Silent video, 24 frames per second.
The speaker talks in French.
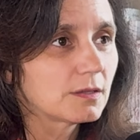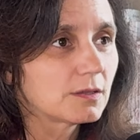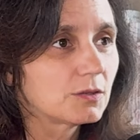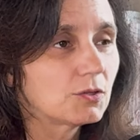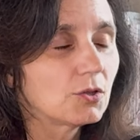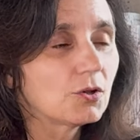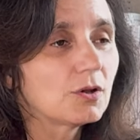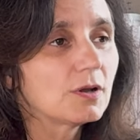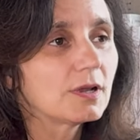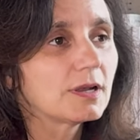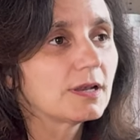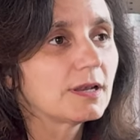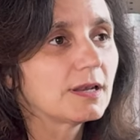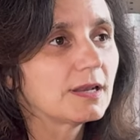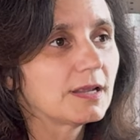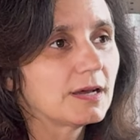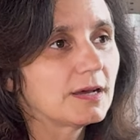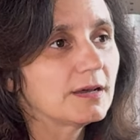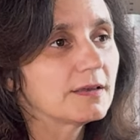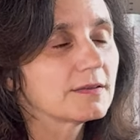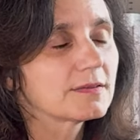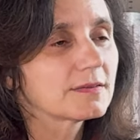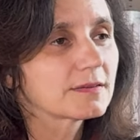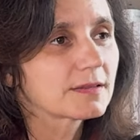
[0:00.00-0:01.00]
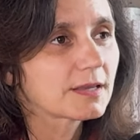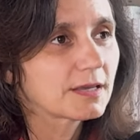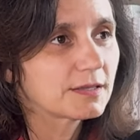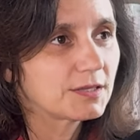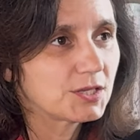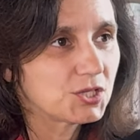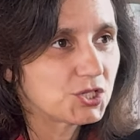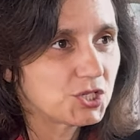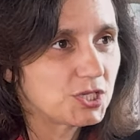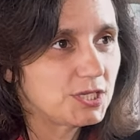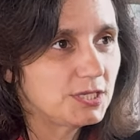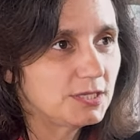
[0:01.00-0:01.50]
dans la
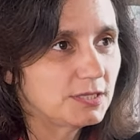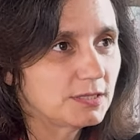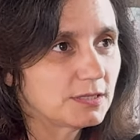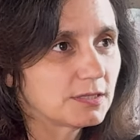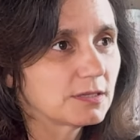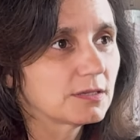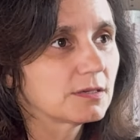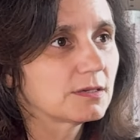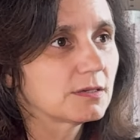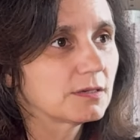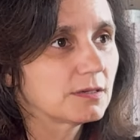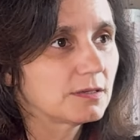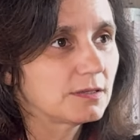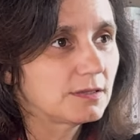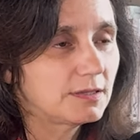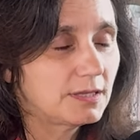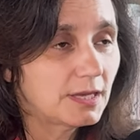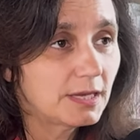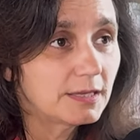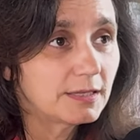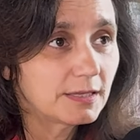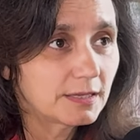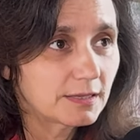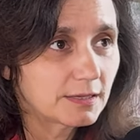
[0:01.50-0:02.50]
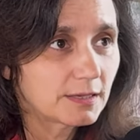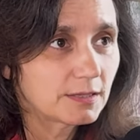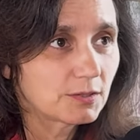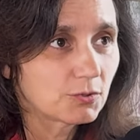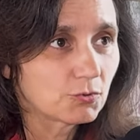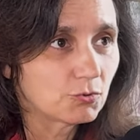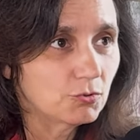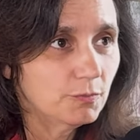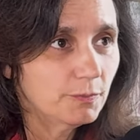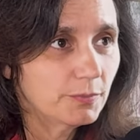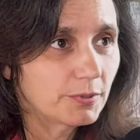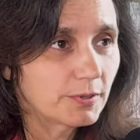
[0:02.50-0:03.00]
stratégie d'Heineken
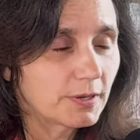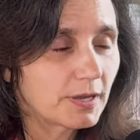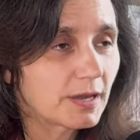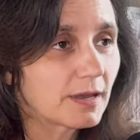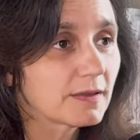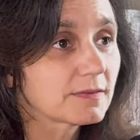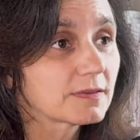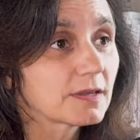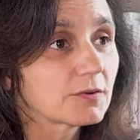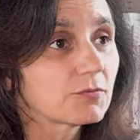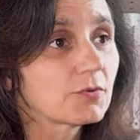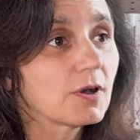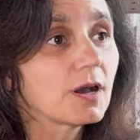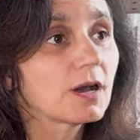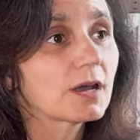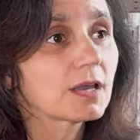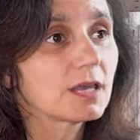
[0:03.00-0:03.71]
Group, à savoir